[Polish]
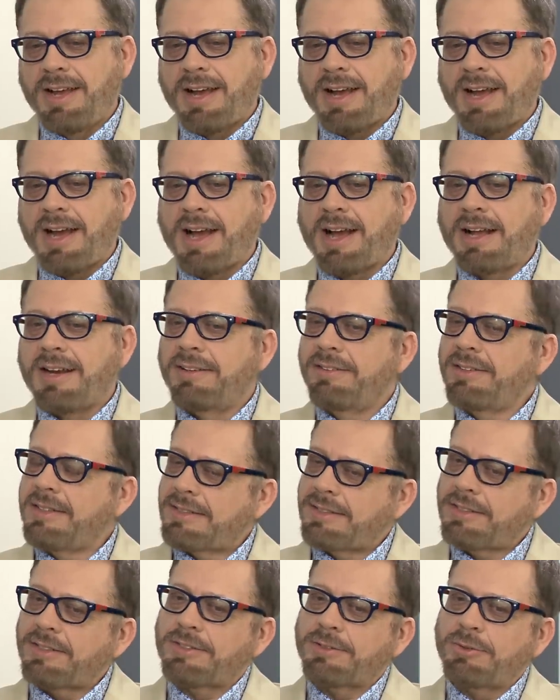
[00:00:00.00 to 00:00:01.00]
Ale wiesz
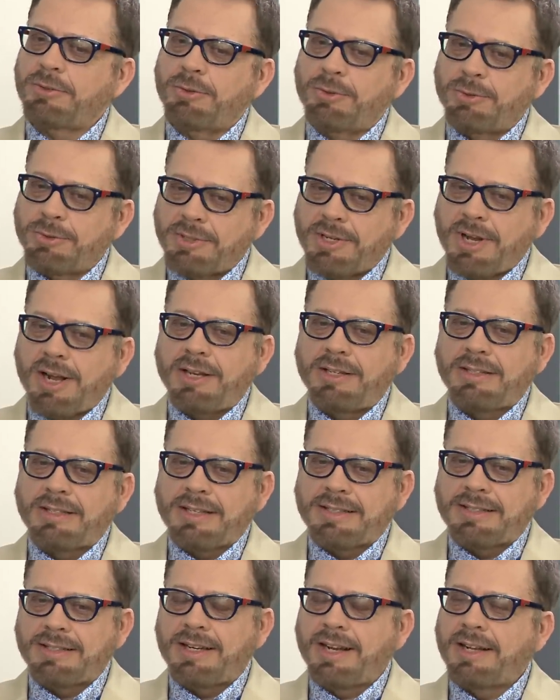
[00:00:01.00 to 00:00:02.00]
co, uznali za
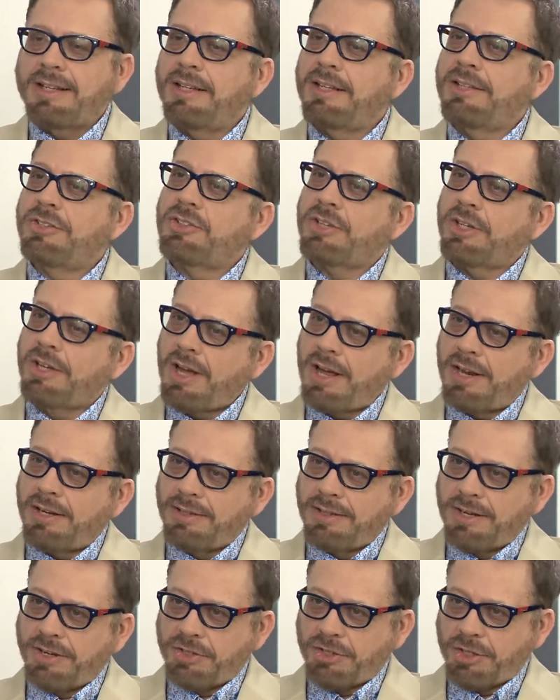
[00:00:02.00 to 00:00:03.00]
zdradę i czekali
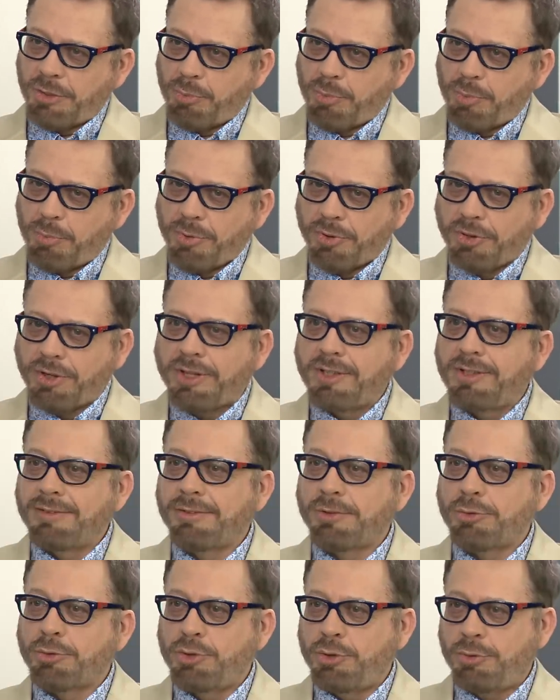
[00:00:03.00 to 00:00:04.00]
na ciebie, bo kiedy
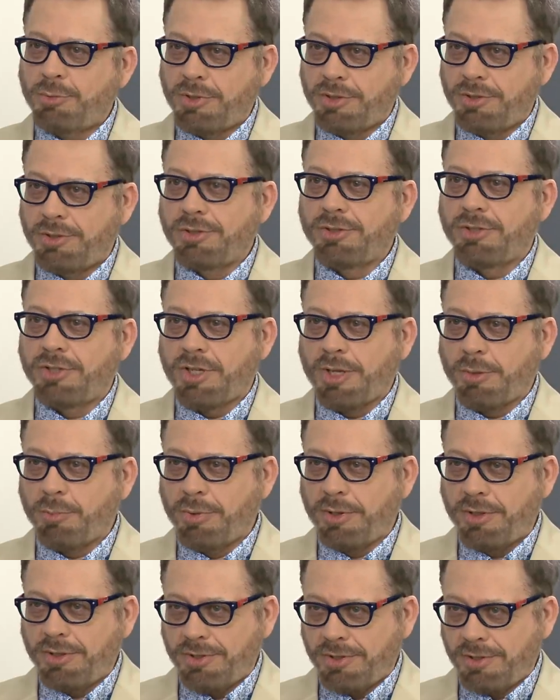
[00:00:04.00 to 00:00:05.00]
wróciłeś do
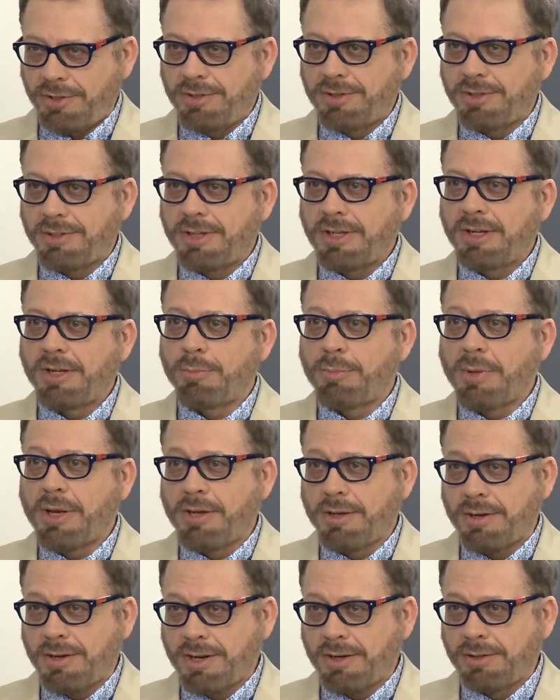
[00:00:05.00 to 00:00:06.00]
siebie, czyli do tego
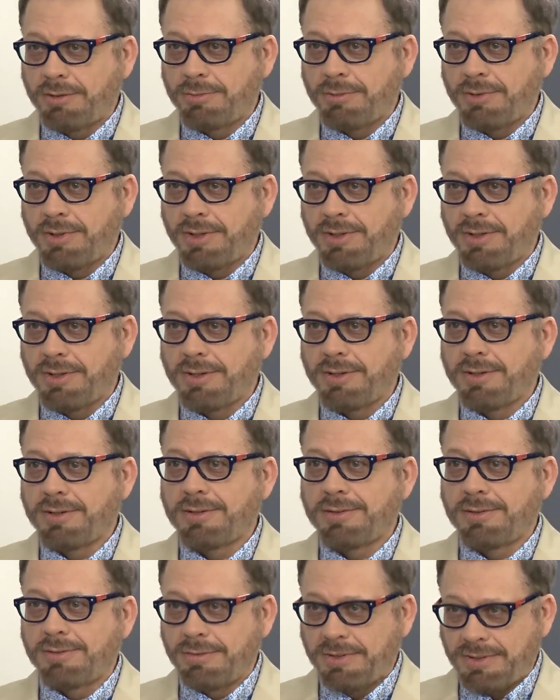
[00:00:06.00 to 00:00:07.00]
Bajora,
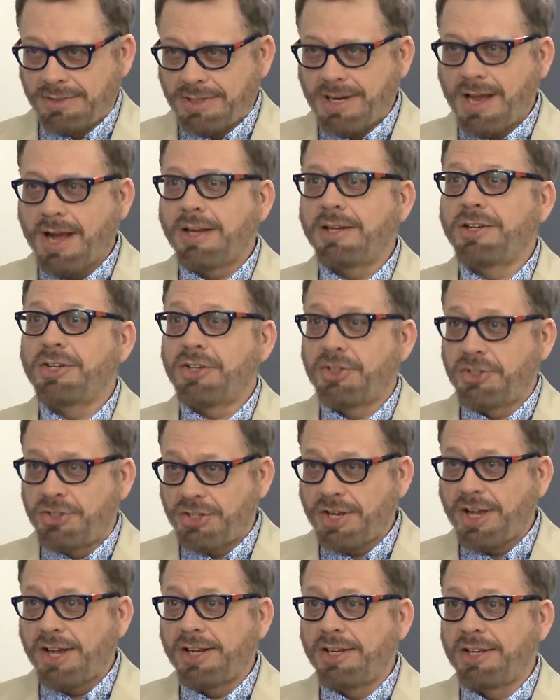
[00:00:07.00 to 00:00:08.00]
którego to tak znali i
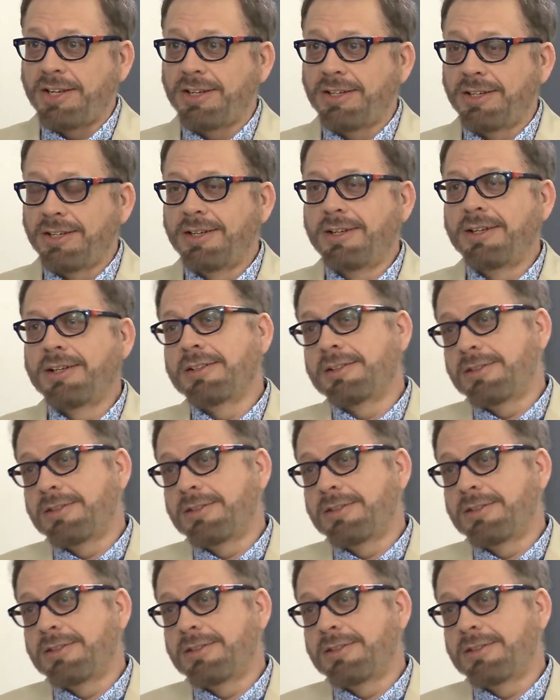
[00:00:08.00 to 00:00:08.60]
chcieli, trwa, trwa.